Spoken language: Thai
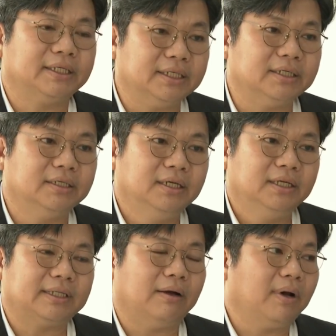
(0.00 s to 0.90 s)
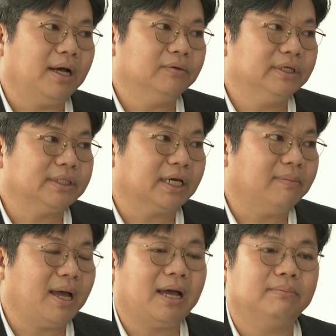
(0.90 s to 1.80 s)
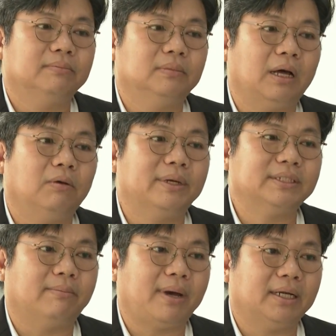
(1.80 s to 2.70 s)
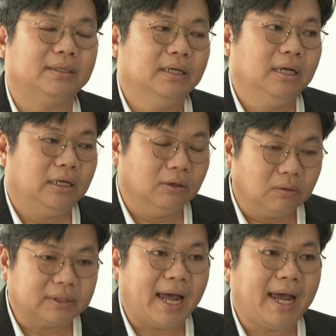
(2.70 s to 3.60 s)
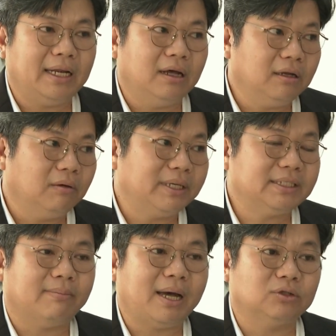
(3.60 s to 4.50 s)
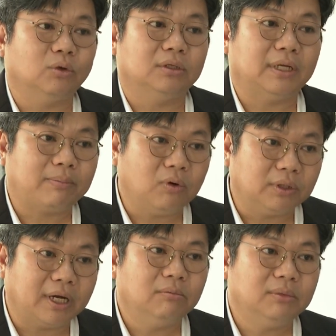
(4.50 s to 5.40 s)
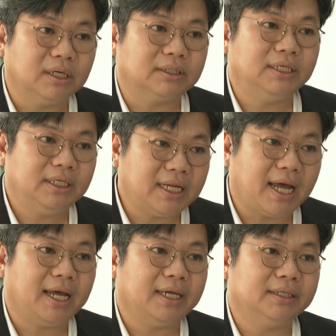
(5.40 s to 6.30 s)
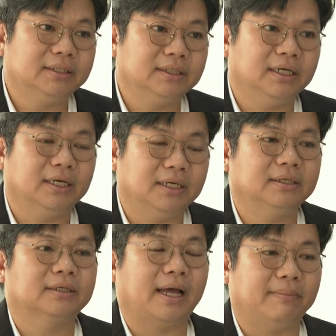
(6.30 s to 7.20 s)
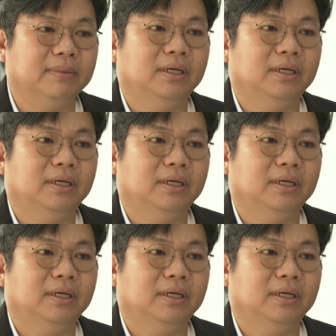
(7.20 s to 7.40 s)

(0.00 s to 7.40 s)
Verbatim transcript: จะเยอะ แต่ว่าด้วยศักยภาพเราไม่สามารถลงได้แล้วเราไม่สามารถตรวจรับคนเข้าเมืองที่นี่ได้นะฮะครับ